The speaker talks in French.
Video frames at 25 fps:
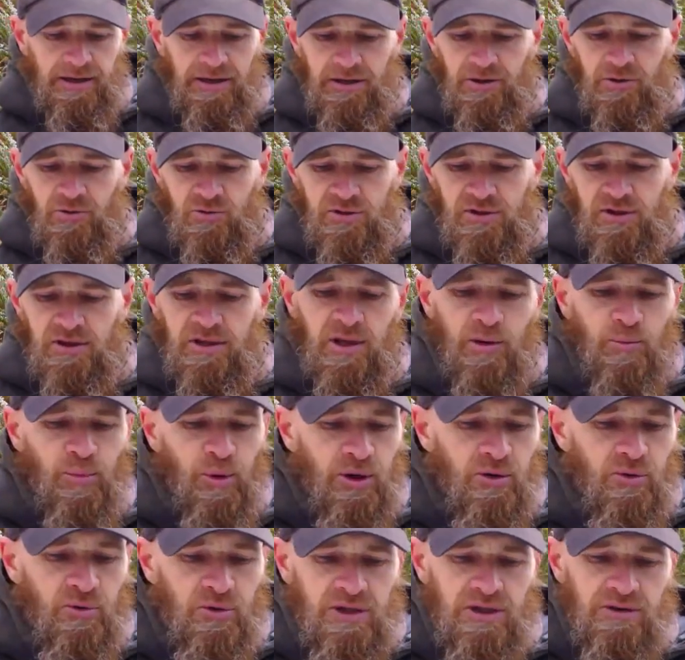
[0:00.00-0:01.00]
Sinon, c'est tes
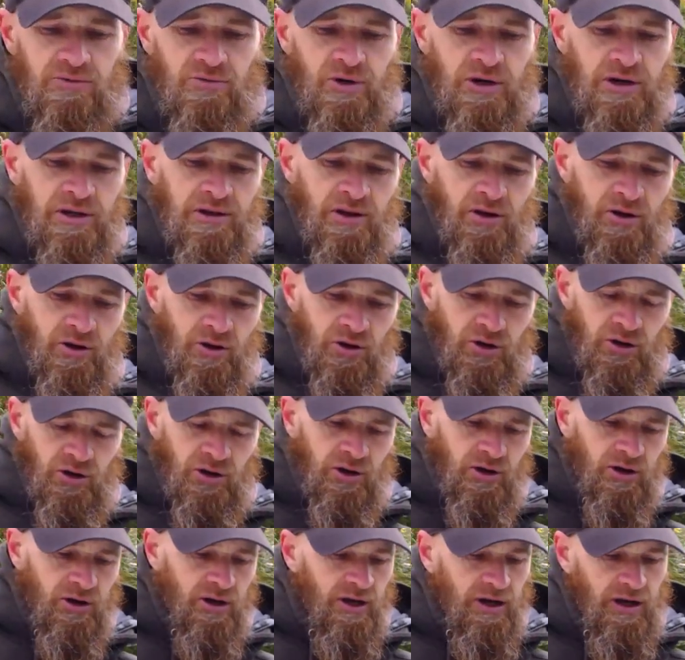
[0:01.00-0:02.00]
parents qui vont être,
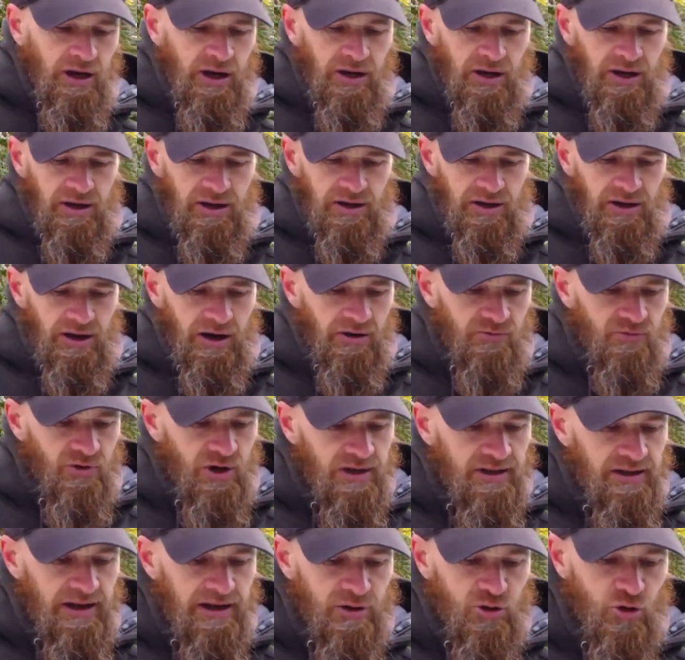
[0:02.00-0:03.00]
euh,
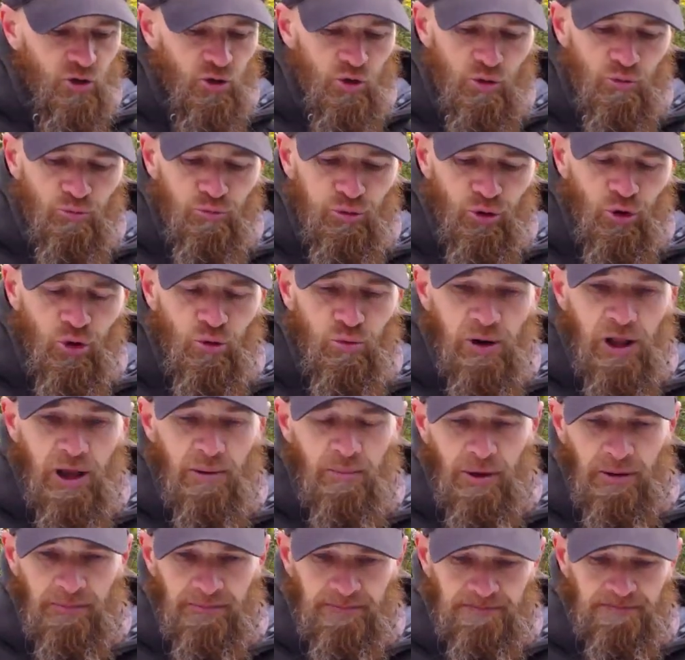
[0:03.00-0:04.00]
avoir quelques
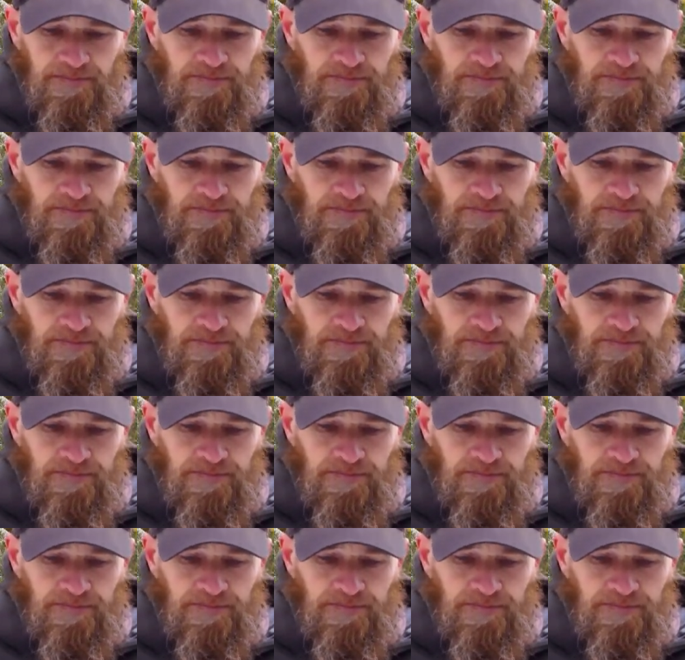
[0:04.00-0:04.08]
problèmes.